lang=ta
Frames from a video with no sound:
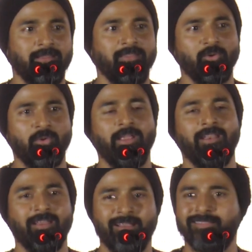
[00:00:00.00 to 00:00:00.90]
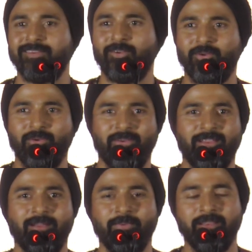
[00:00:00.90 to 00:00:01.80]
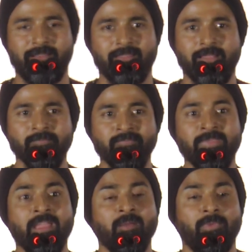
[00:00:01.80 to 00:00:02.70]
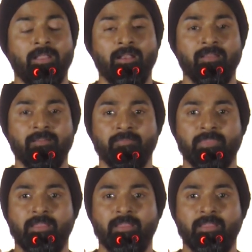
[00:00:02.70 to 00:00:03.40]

இதுக்குள்ளே என்ன கற்றுக்குறோம் அப்படின்றது தான் பட் ஆனால்